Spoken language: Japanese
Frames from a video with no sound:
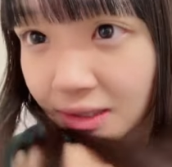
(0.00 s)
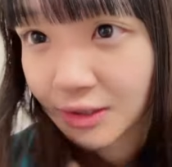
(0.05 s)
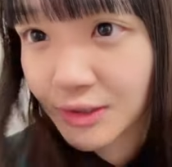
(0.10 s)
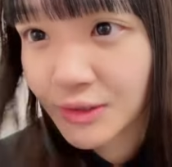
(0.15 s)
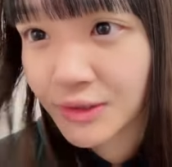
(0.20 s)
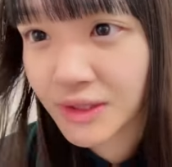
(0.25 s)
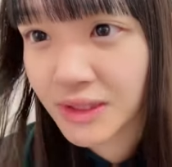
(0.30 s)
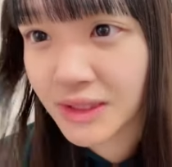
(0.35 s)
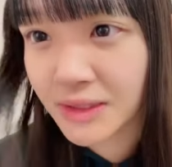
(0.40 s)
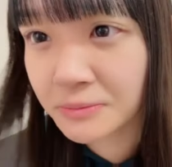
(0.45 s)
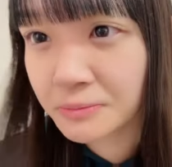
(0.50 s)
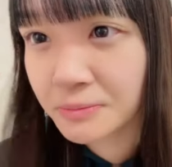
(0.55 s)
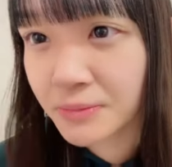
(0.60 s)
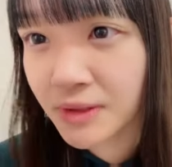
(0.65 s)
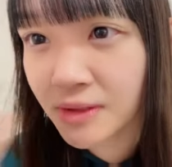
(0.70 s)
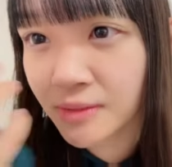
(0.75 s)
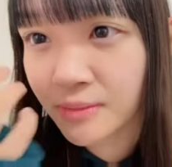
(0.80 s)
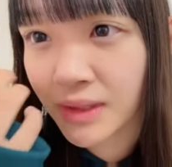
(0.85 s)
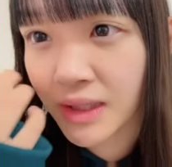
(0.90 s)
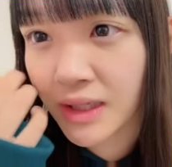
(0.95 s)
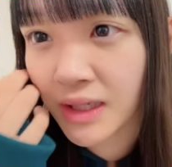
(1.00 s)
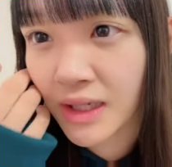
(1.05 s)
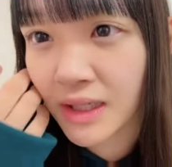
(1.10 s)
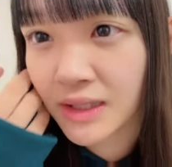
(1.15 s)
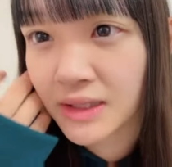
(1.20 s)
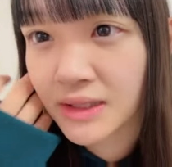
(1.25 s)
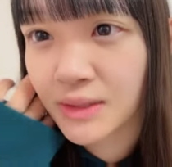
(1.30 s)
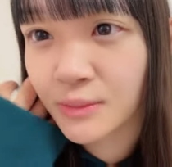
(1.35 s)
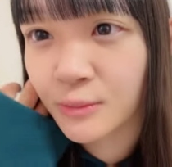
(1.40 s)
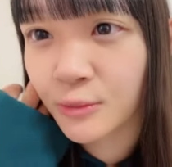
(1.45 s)
そうシンプルめな
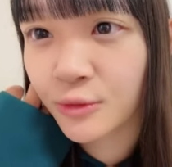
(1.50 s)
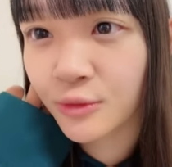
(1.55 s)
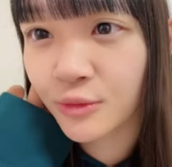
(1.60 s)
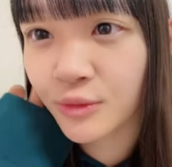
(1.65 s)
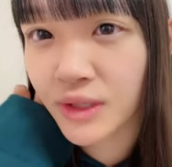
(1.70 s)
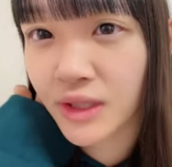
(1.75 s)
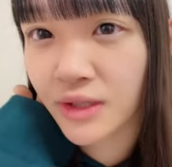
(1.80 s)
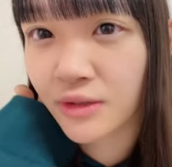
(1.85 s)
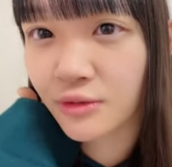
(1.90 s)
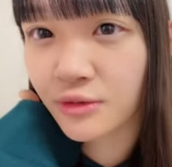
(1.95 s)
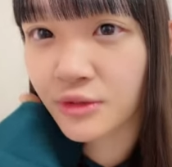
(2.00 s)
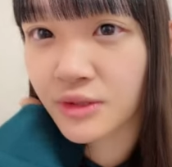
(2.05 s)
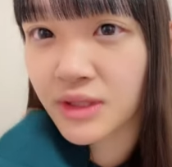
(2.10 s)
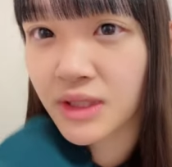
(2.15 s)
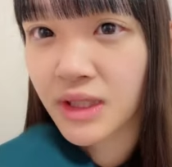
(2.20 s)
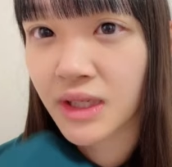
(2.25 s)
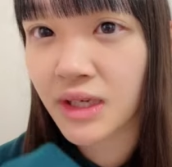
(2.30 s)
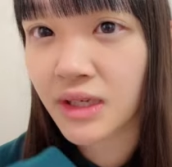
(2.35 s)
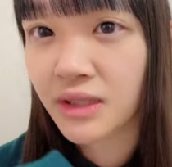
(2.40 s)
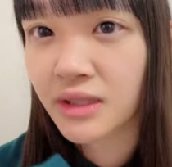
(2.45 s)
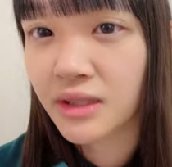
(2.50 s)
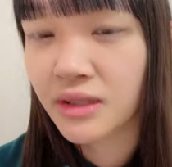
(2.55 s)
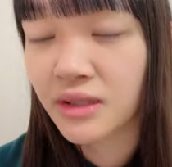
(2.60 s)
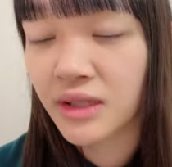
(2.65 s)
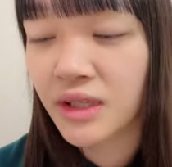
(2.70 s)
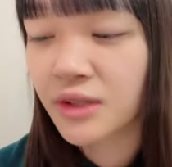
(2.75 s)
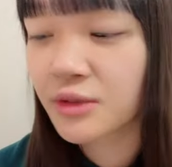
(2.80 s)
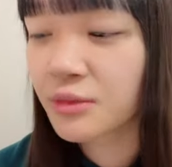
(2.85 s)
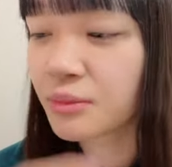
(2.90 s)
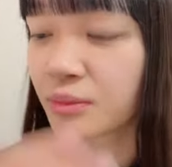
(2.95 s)
感じも結構好きかな
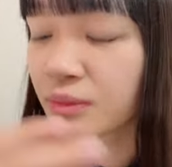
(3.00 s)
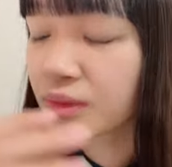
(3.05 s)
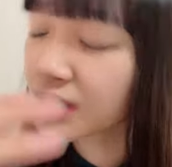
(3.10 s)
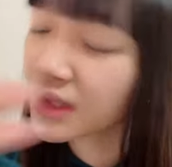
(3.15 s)
えっと